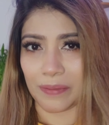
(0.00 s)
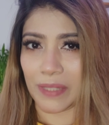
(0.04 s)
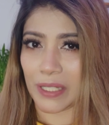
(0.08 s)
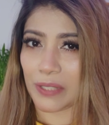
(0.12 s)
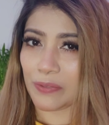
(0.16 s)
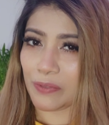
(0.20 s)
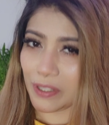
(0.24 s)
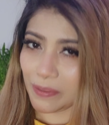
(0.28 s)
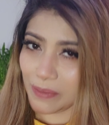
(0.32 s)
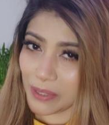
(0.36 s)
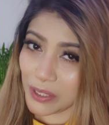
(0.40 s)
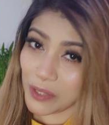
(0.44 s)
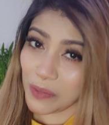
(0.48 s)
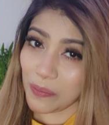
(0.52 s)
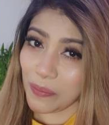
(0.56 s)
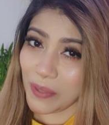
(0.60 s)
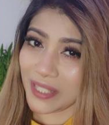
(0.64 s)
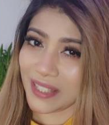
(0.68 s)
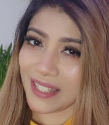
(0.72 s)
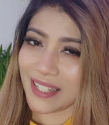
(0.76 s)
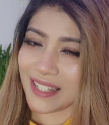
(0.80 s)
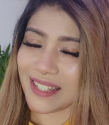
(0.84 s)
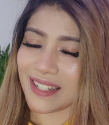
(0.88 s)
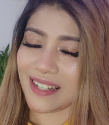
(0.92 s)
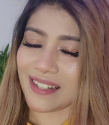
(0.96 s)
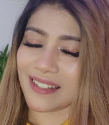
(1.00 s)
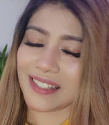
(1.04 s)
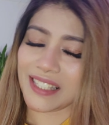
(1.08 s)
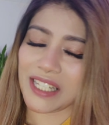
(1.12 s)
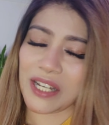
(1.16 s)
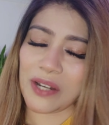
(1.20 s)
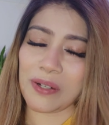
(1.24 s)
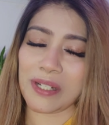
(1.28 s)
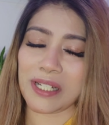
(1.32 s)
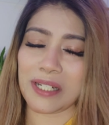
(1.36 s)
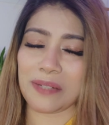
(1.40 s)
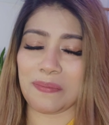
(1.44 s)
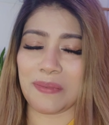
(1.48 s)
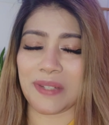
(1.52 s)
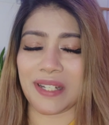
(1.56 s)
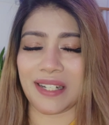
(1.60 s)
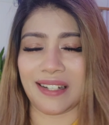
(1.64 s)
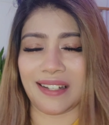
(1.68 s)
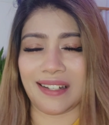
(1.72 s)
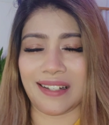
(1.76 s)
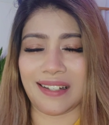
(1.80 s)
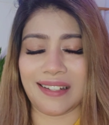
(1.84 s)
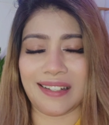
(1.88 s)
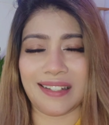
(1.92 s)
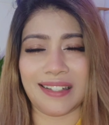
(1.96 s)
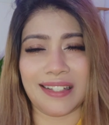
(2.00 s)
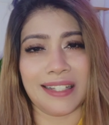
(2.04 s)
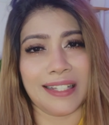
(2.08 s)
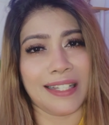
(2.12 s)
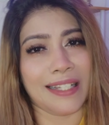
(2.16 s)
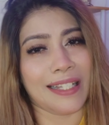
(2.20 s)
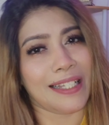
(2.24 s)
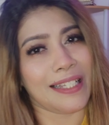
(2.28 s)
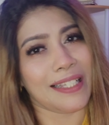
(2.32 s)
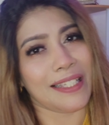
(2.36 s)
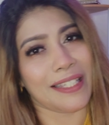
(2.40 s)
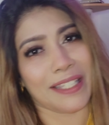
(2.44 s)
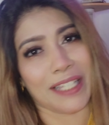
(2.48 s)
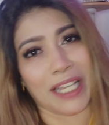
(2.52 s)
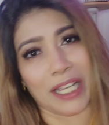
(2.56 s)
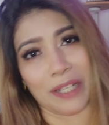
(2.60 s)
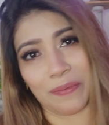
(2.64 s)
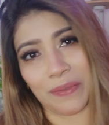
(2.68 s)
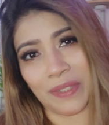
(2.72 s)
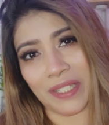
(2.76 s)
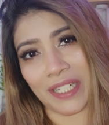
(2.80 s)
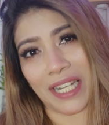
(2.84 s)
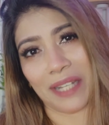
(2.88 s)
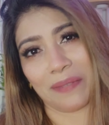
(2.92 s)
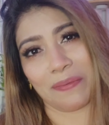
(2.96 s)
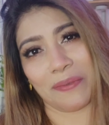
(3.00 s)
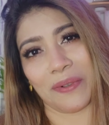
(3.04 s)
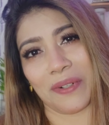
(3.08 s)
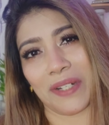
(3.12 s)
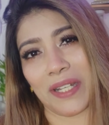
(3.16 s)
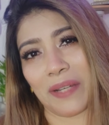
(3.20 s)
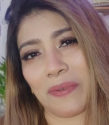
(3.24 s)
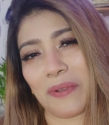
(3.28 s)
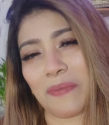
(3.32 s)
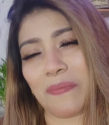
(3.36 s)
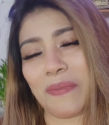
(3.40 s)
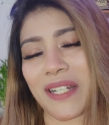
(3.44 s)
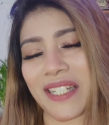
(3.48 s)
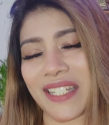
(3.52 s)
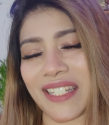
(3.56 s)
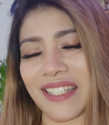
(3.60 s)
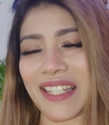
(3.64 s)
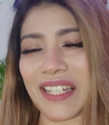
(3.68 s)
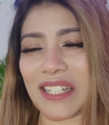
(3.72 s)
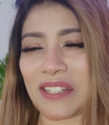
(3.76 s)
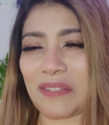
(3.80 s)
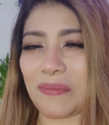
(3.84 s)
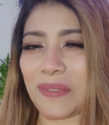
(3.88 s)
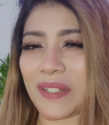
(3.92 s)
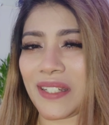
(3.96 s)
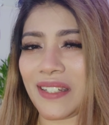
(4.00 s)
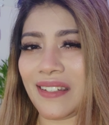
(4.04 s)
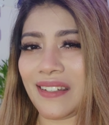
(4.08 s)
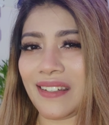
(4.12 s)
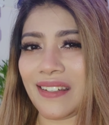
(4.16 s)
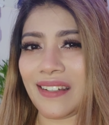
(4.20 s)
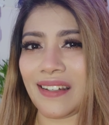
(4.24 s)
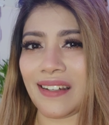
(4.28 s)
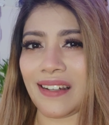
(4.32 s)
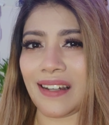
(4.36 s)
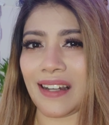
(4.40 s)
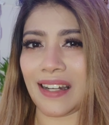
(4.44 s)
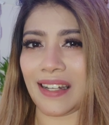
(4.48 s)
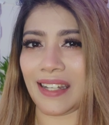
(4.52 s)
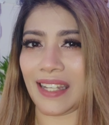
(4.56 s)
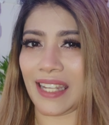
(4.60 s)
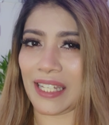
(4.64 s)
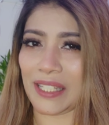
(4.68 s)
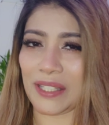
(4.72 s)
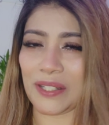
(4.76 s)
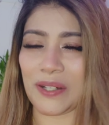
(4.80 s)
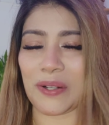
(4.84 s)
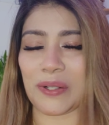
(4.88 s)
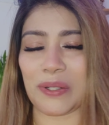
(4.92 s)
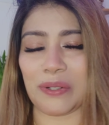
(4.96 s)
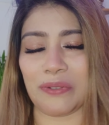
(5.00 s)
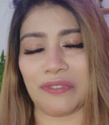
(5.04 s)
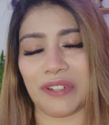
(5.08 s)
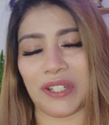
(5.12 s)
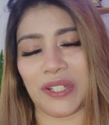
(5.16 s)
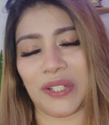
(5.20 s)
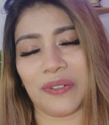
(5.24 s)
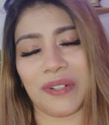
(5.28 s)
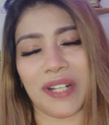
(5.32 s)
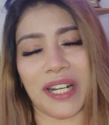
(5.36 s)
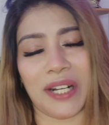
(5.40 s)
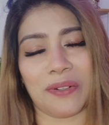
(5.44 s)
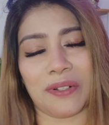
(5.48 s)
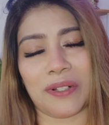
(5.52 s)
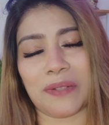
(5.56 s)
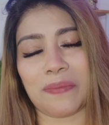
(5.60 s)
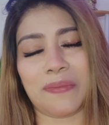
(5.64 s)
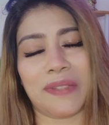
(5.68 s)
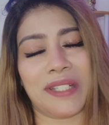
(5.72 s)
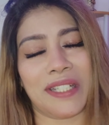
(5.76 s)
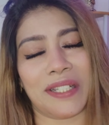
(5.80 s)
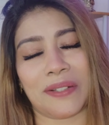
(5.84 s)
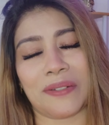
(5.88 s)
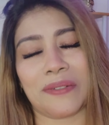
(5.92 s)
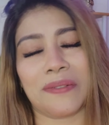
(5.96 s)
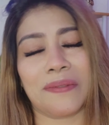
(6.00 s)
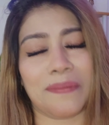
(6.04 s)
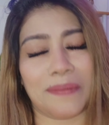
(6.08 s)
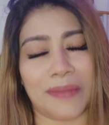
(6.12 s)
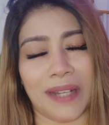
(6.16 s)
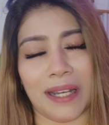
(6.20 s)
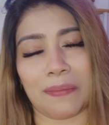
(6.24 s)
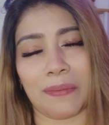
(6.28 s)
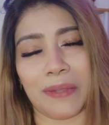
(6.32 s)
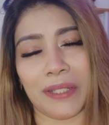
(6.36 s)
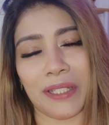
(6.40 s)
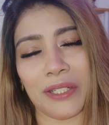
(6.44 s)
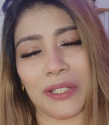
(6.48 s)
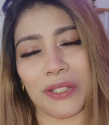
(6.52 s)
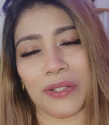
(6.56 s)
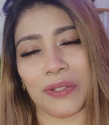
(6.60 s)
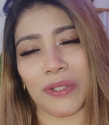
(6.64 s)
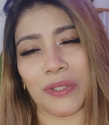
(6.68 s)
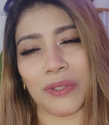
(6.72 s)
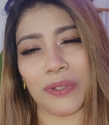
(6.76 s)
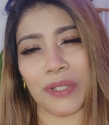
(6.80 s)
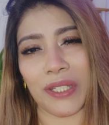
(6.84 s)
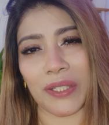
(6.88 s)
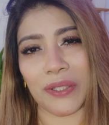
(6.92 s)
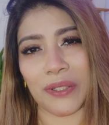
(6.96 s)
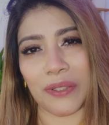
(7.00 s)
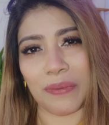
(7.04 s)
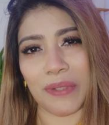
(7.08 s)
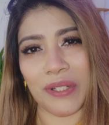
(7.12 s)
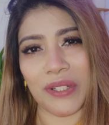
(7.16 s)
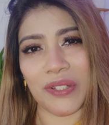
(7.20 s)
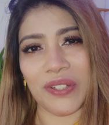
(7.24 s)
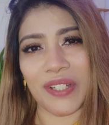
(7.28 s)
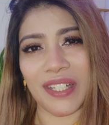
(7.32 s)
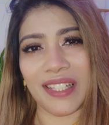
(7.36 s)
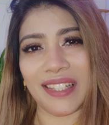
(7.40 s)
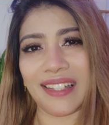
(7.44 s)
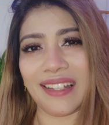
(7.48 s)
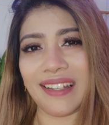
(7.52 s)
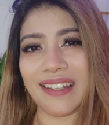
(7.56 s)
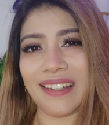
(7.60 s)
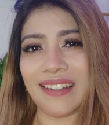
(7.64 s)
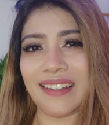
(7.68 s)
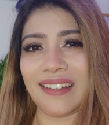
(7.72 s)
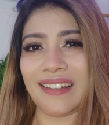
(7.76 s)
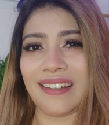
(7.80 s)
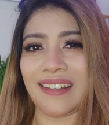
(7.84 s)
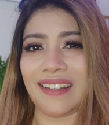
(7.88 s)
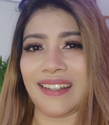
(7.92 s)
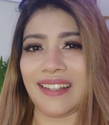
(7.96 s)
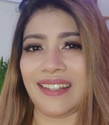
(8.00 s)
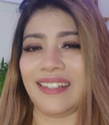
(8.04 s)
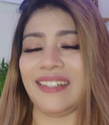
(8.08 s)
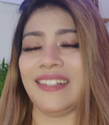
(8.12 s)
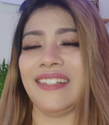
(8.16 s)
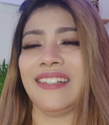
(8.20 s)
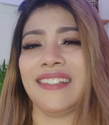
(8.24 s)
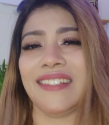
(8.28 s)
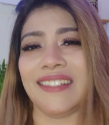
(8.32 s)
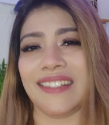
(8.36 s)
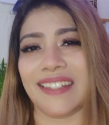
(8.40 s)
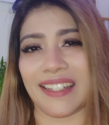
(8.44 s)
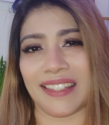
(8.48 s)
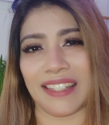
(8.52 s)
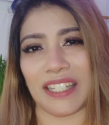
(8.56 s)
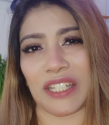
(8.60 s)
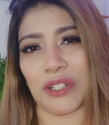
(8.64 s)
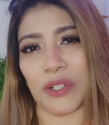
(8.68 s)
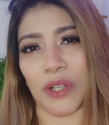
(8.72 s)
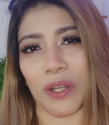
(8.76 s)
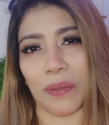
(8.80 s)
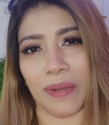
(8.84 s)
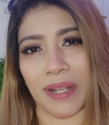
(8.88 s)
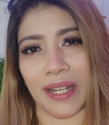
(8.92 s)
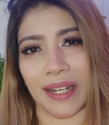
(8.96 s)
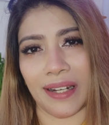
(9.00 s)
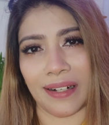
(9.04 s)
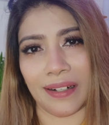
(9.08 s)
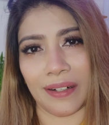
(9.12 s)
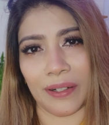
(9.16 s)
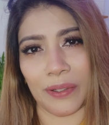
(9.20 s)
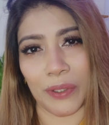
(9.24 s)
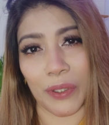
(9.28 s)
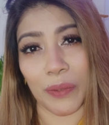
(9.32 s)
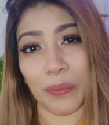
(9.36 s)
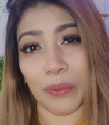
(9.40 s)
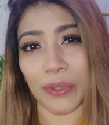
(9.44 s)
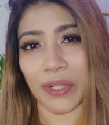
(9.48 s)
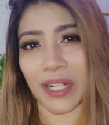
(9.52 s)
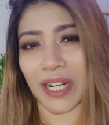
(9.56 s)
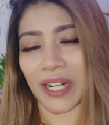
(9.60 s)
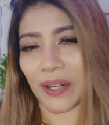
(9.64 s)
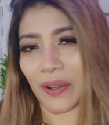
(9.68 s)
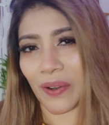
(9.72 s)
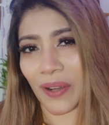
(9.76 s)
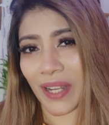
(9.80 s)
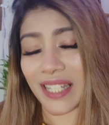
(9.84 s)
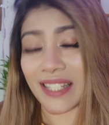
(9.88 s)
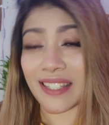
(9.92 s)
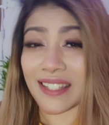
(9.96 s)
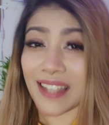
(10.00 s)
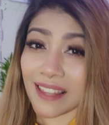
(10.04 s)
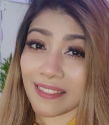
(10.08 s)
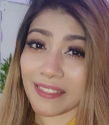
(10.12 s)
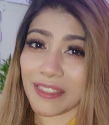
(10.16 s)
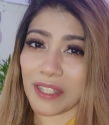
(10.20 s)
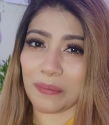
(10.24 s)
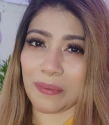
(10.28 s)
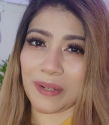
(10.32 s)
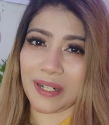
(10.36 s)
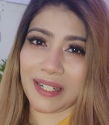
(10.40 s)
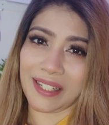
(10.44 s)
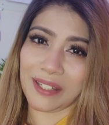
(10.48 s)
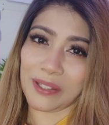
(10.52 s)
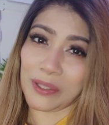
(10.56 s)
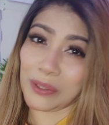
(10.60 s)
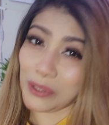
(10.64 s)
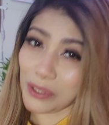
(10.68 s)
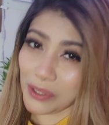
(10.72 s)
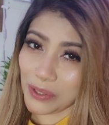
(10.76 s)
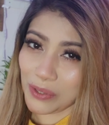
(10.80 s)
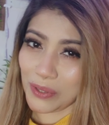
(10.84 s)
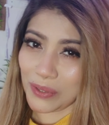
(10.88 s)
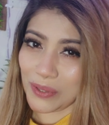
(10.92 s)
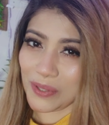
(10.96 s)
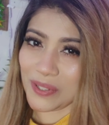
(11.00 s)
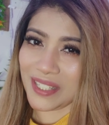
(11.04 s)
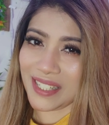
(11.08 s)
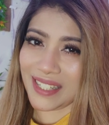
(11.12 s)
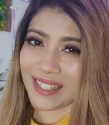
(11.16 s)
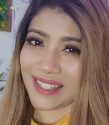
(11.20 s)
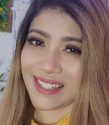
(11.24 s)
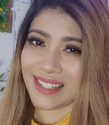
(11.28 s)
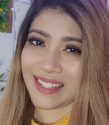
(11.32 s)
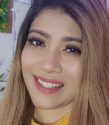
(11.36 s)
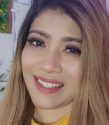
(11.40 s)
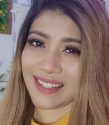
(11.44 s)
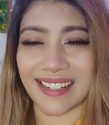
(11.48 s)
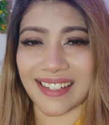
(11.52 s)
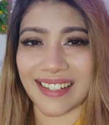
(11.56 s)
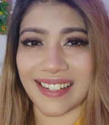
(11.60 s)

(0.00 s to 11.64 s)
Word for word: ইনফরমেশন পেতে চান তাহলে আপনারা সাবস্ক্রাইব করে আমার পাশে থাকবেন এই ধরনের ভিডিও আরও আপনি আপনাদের জন্য তৈরি করবেন ইনশাল্লাহ যাতে সবার উপকার হয় জানতে পারে নতুন নতুন জিনিস